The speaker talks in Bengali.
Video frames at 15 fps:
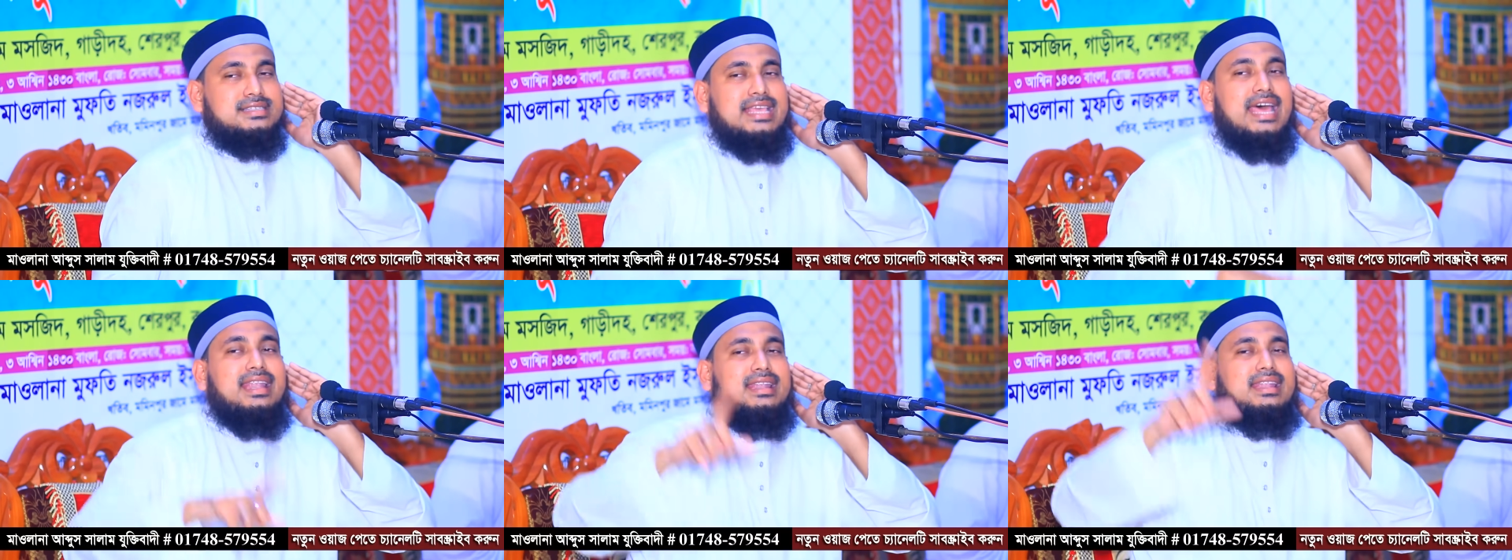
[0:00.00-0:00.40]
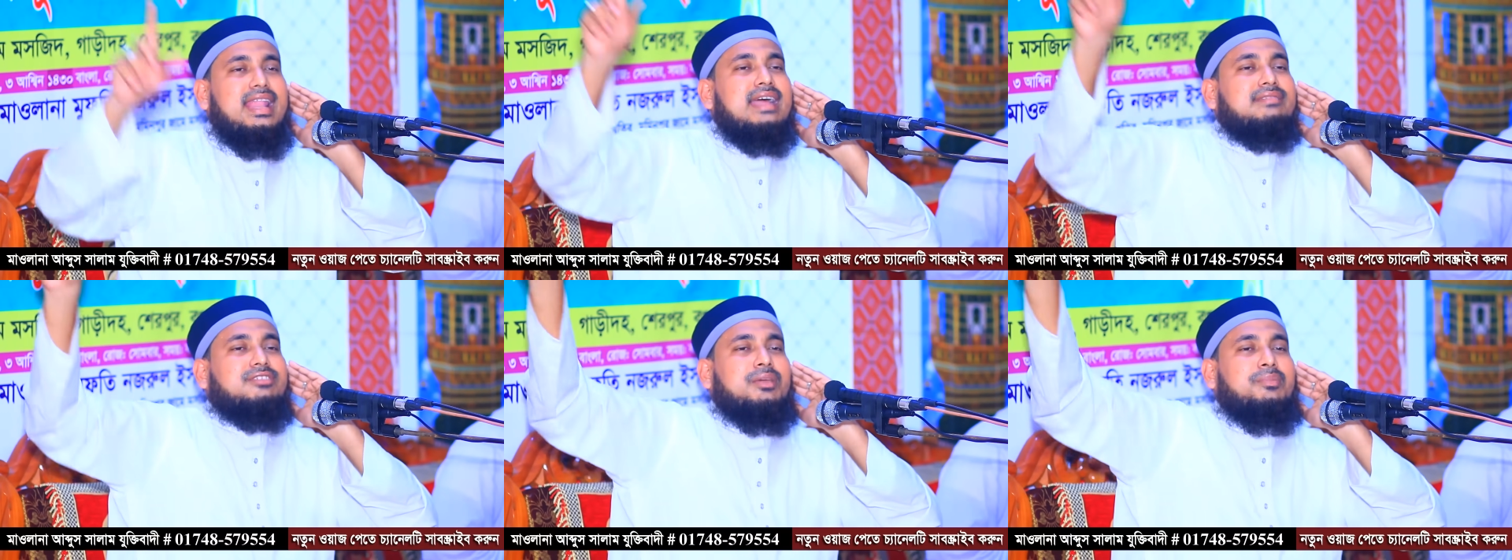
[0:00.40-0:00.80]

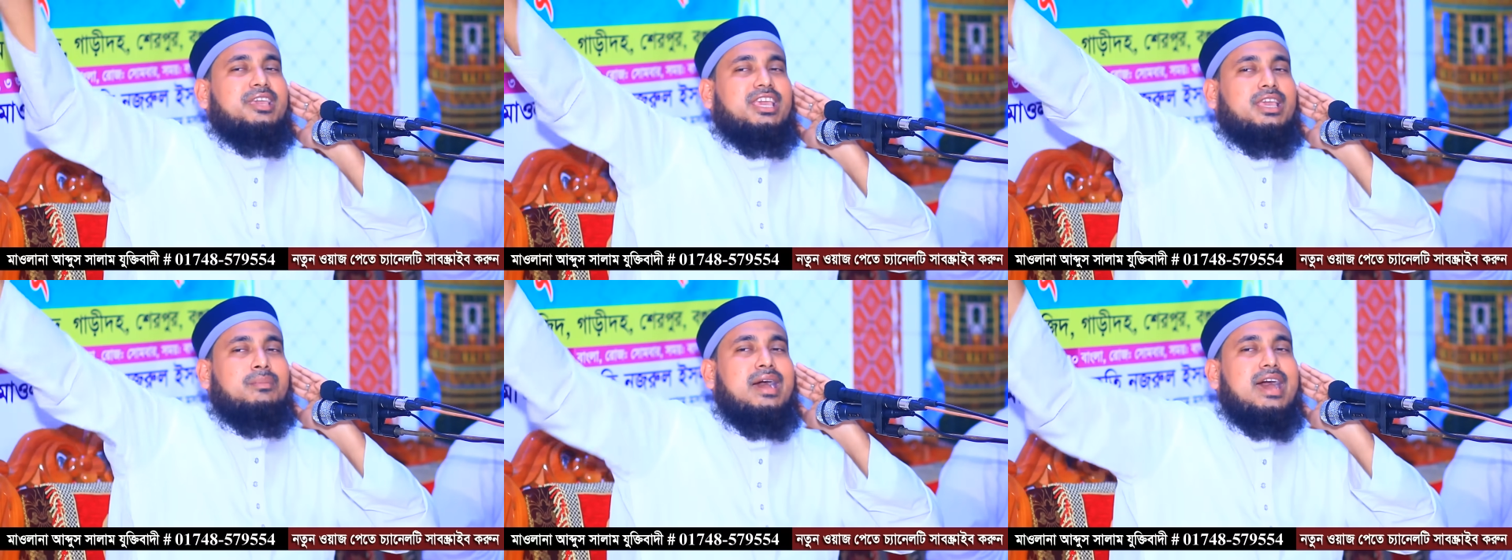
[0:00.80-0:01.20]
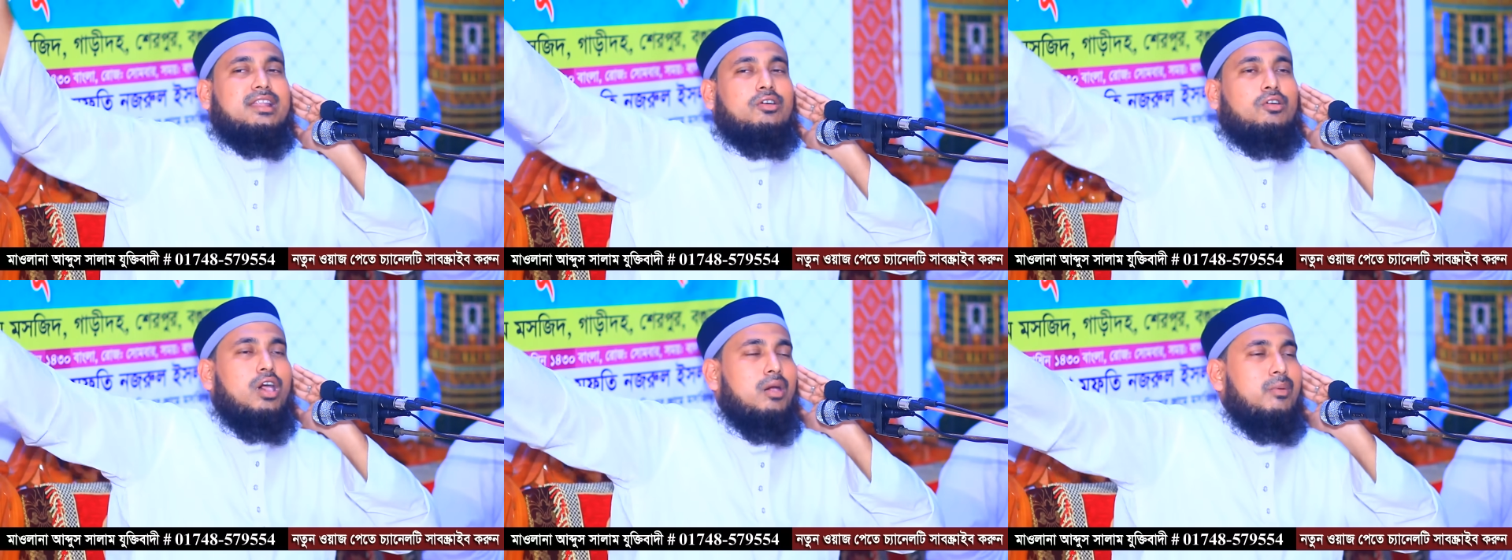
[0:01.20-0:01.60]
জান্নাতি
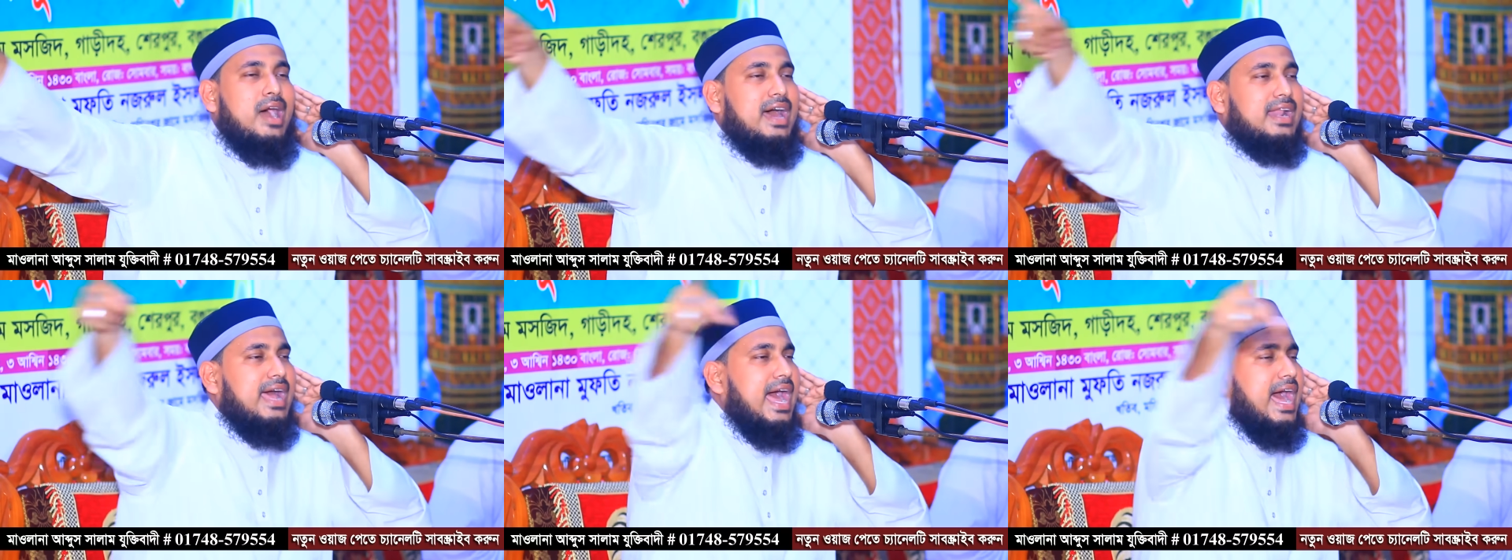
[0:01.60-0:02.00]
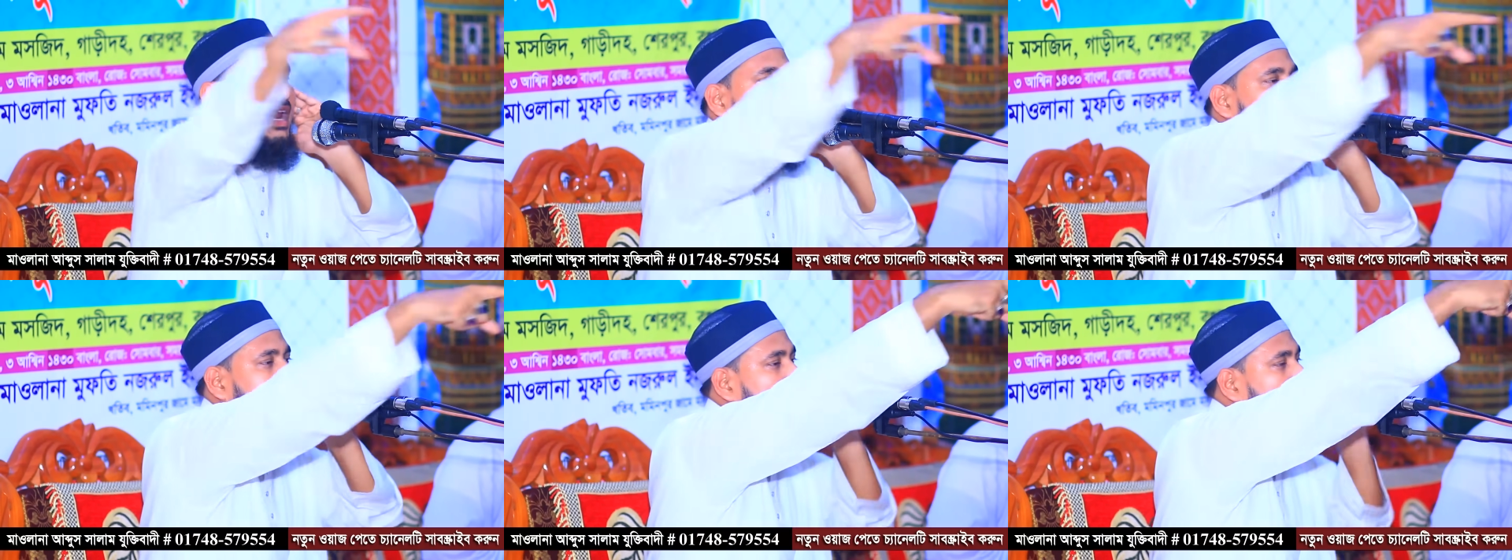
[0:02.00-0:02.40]
মেহমান হওয়ার
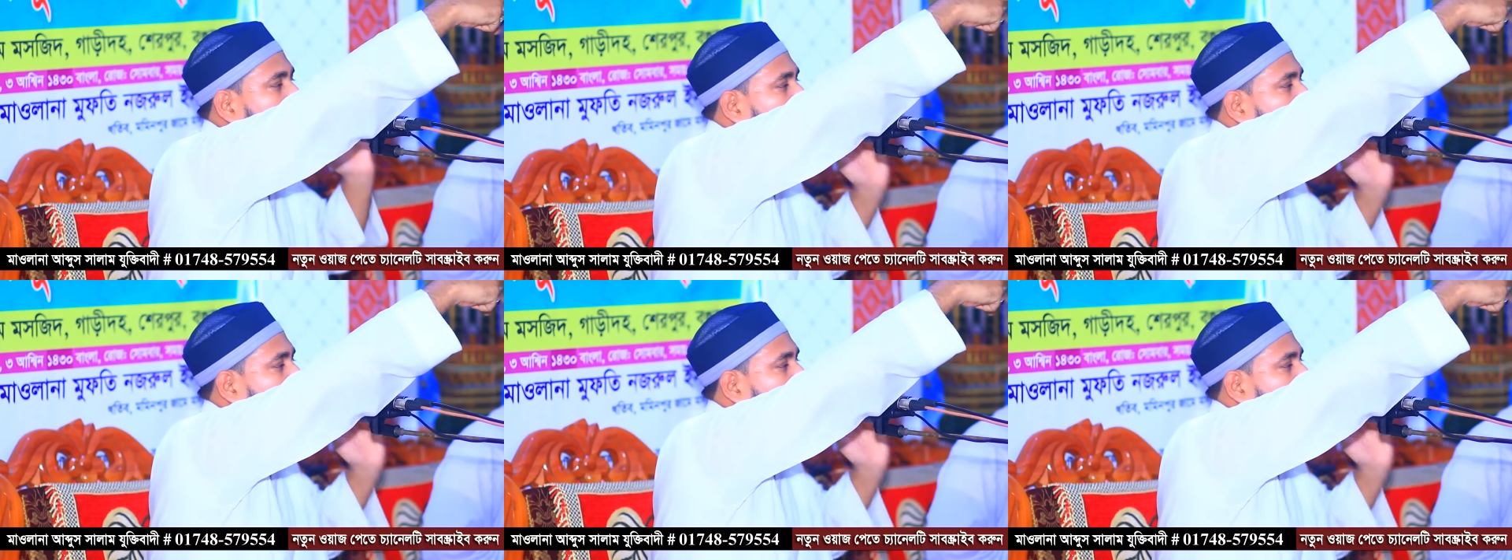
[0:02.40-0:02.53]
আলাম